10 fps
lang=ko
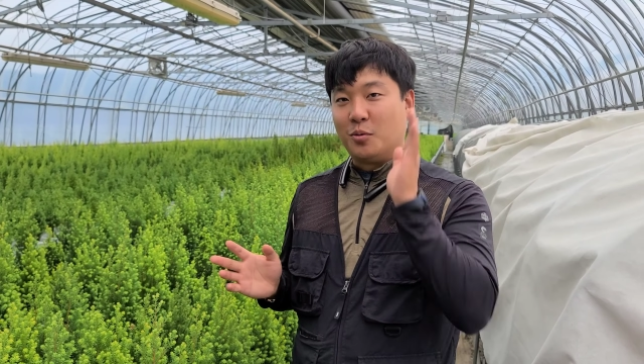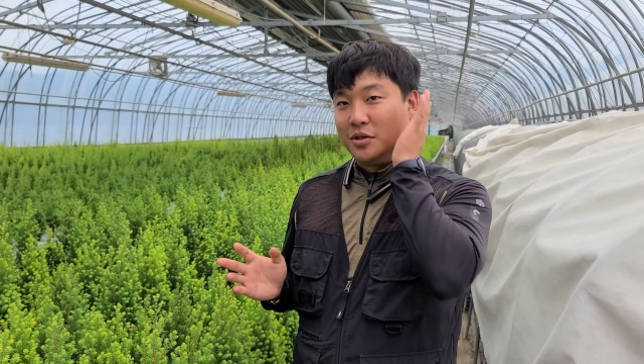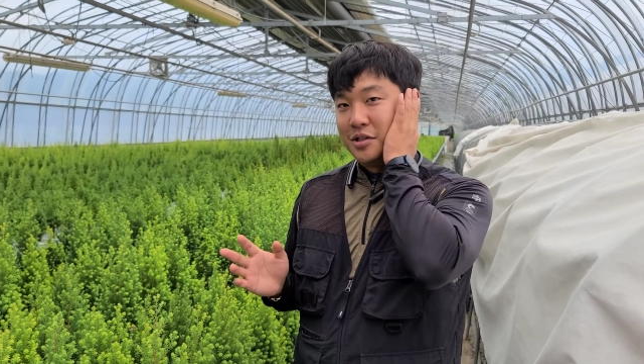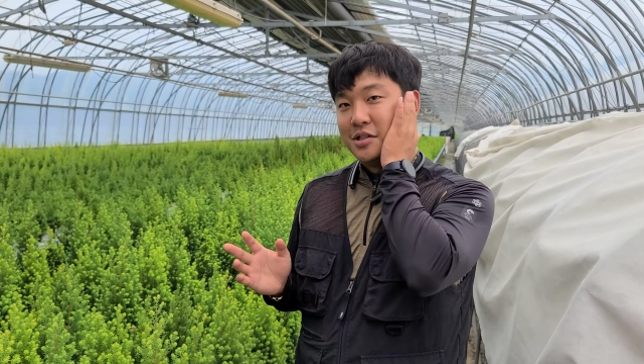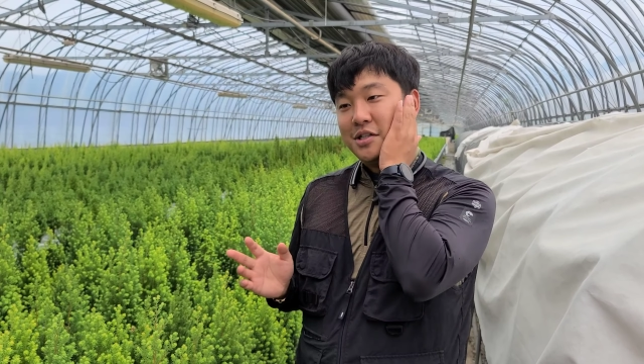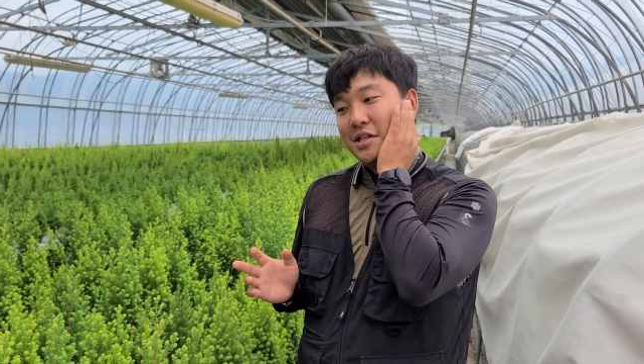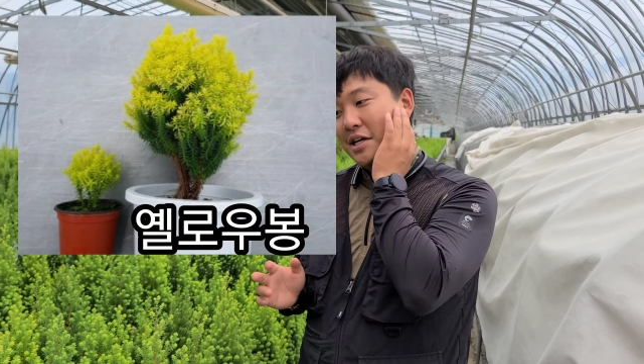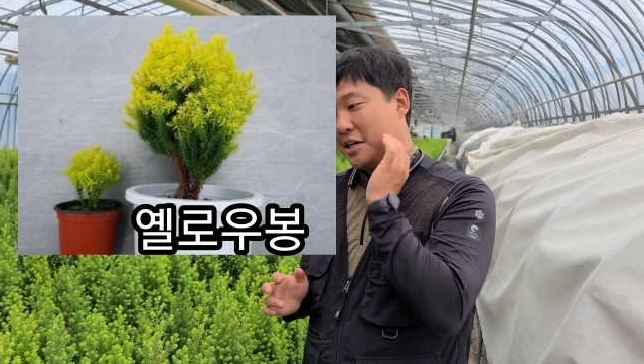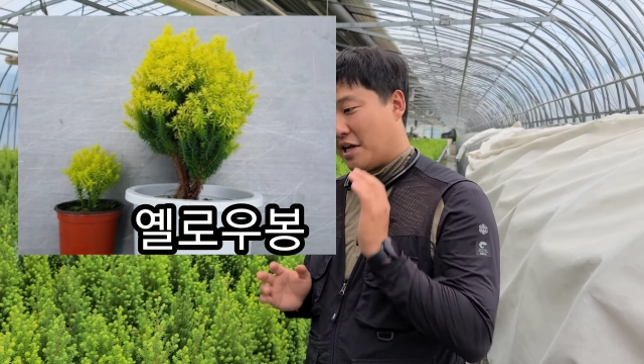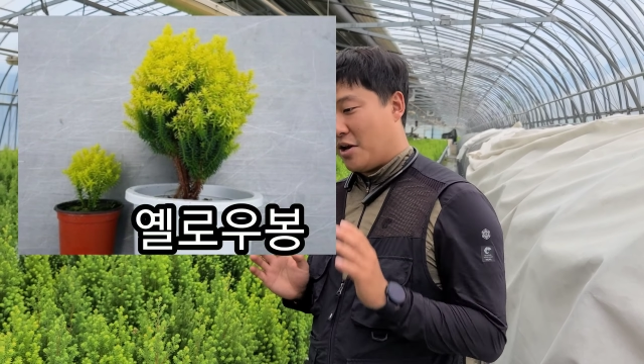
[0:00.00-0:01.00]
오늘
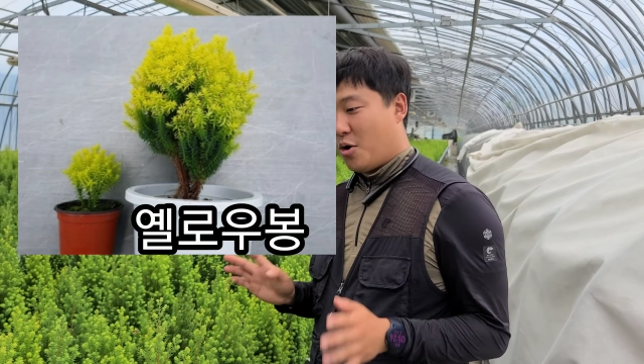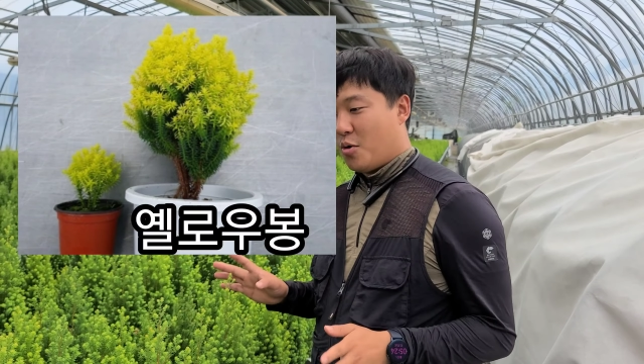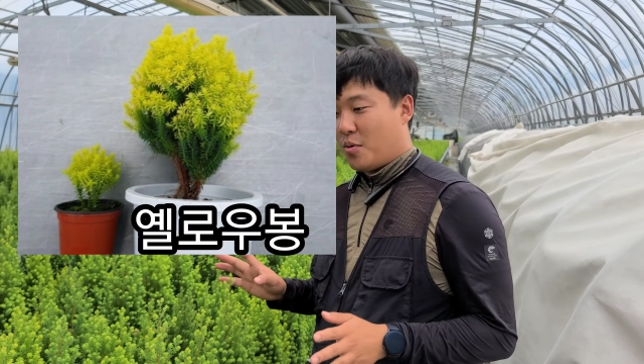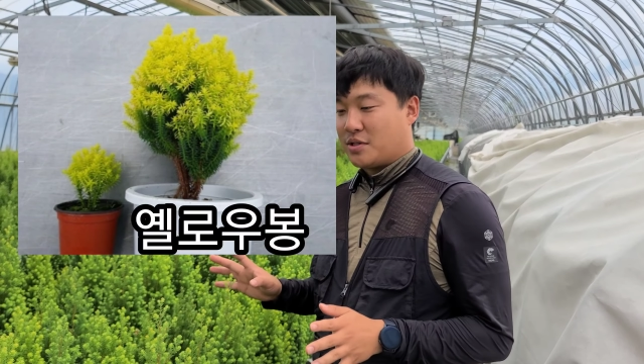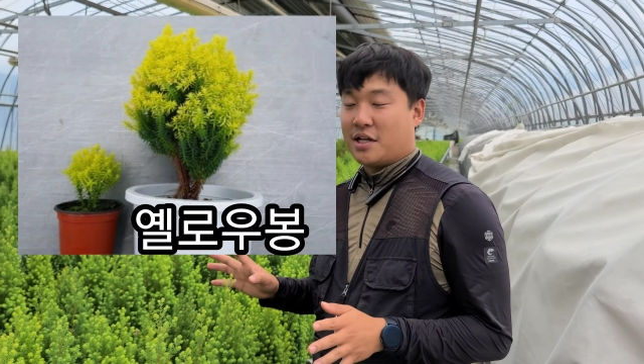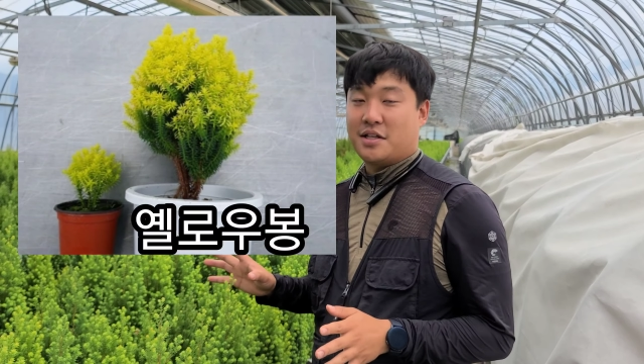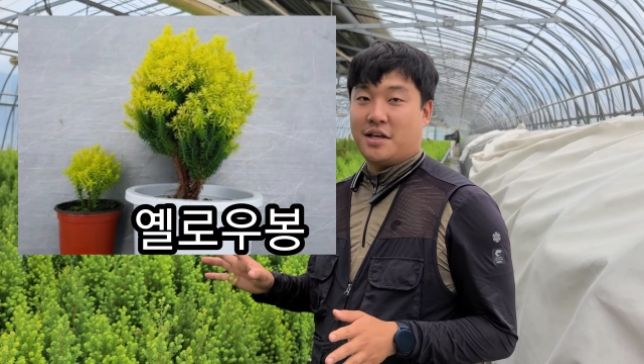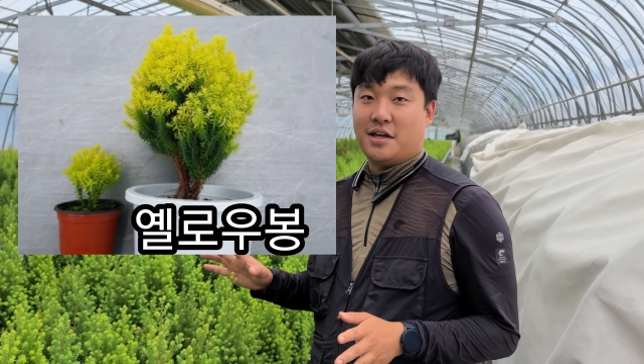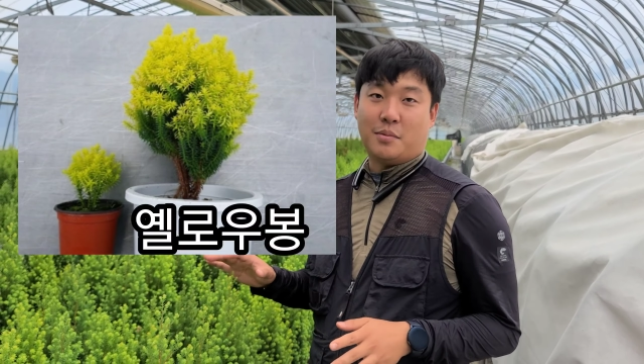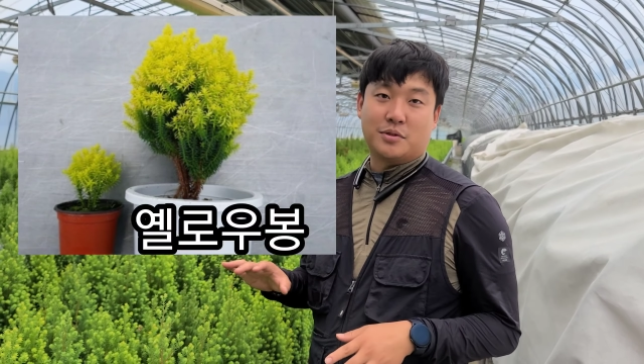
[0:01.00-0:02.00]
옐로우봉
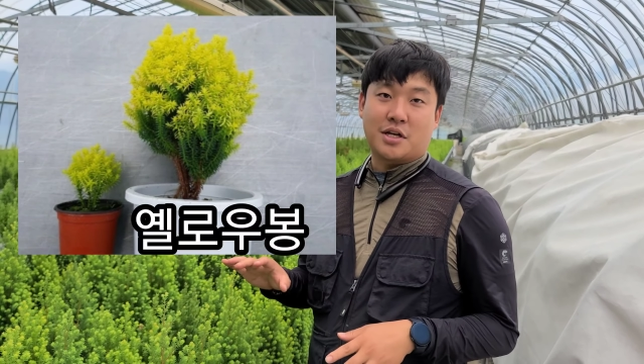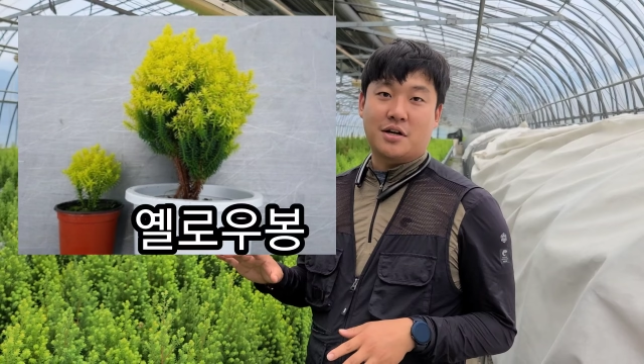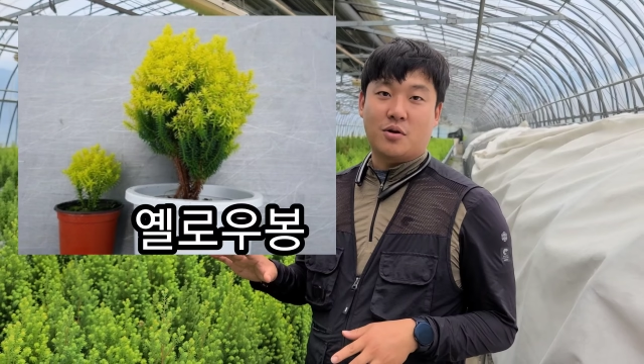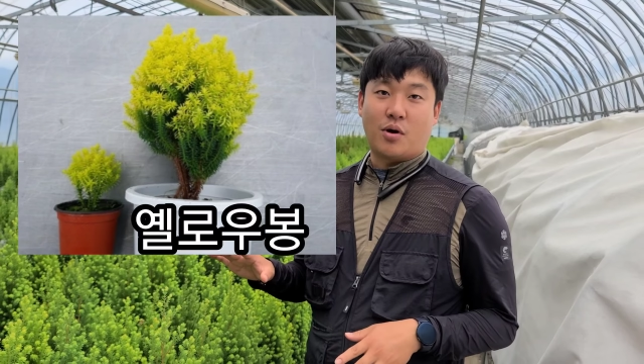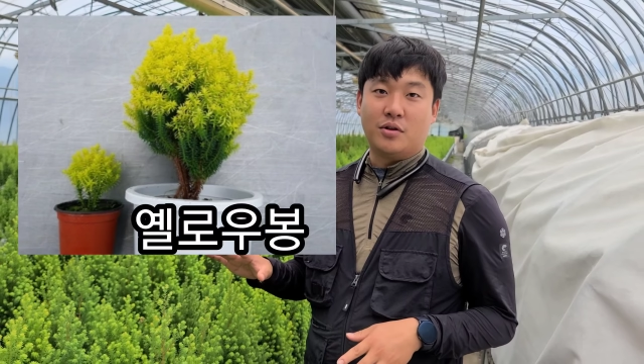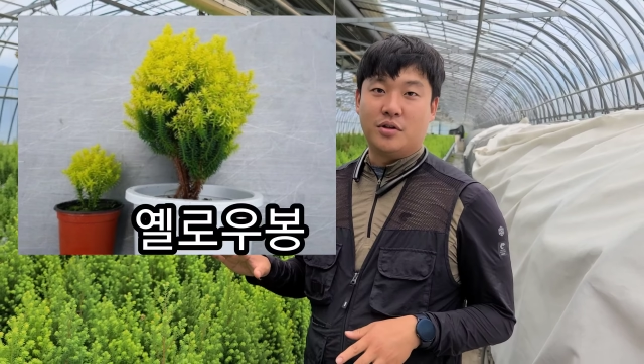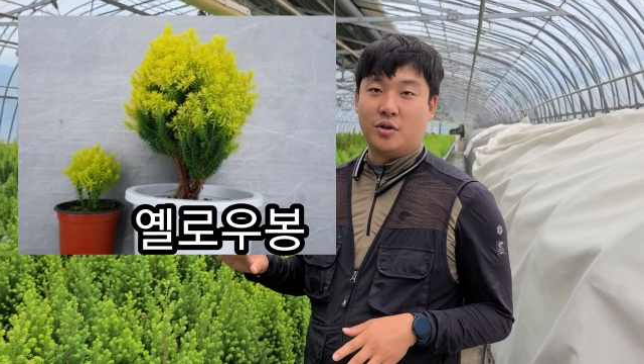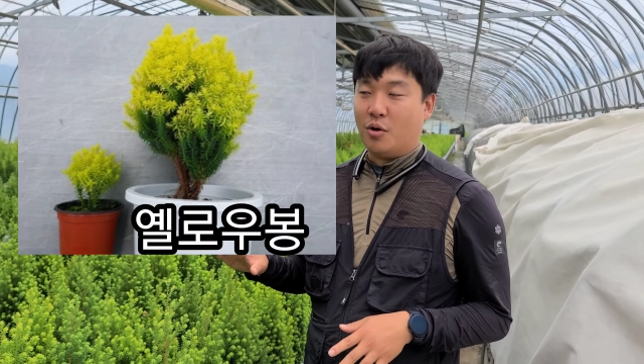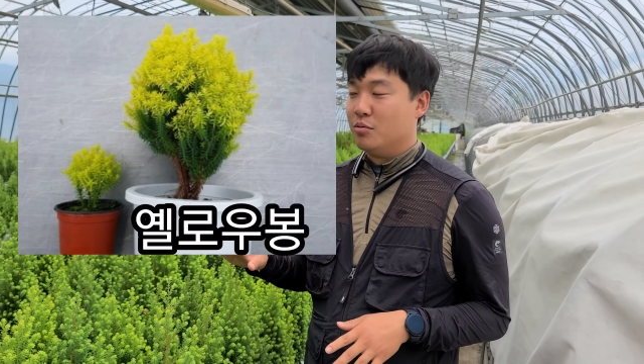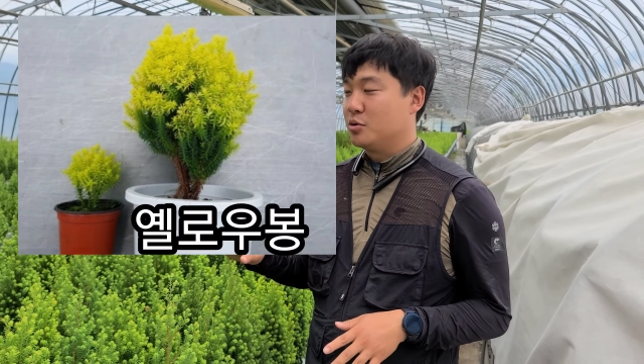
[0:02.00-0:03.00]
상태 한번 체크하러 왔는데
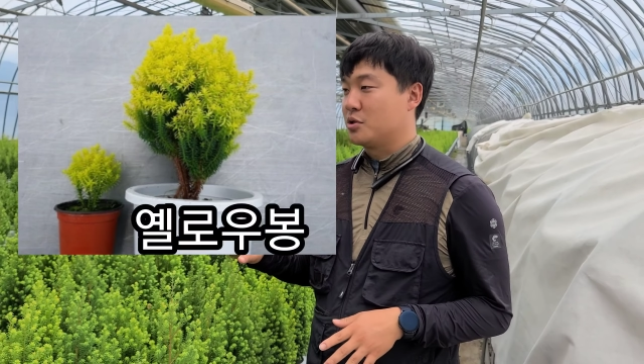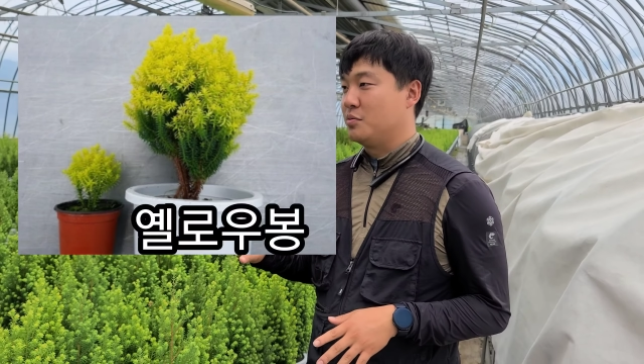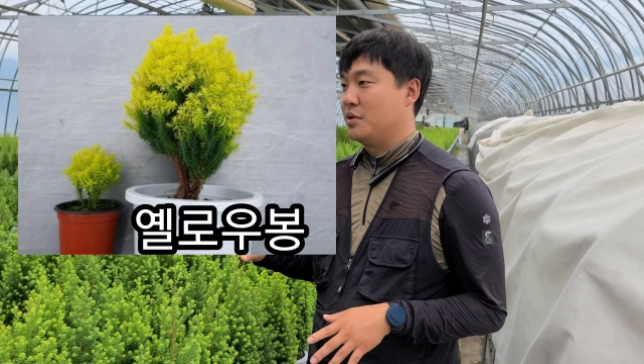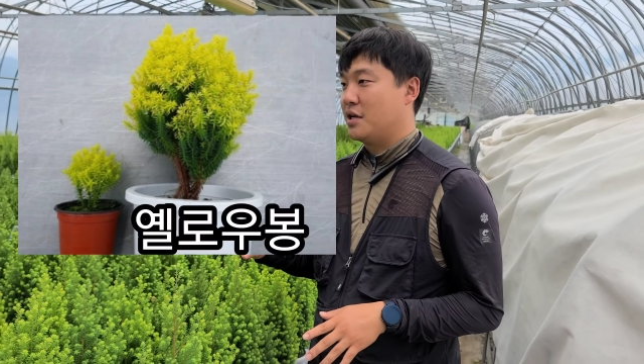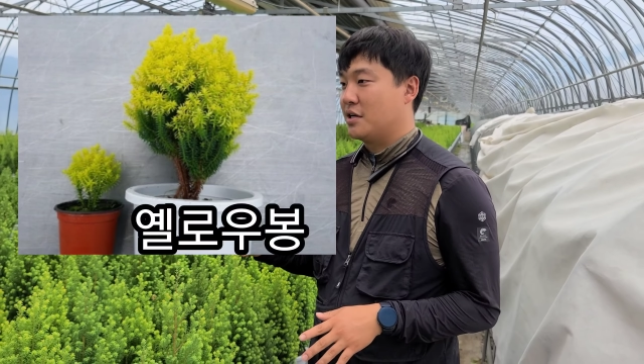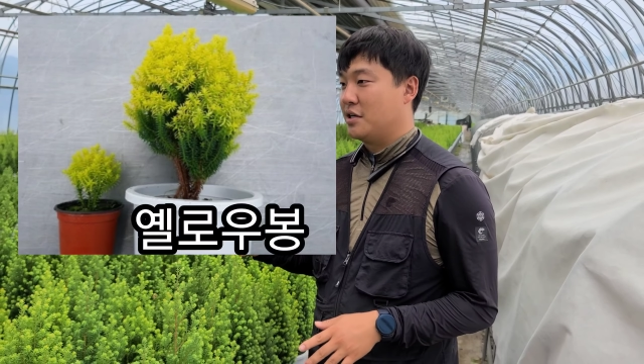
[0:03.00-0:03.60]
너무 좋습니다.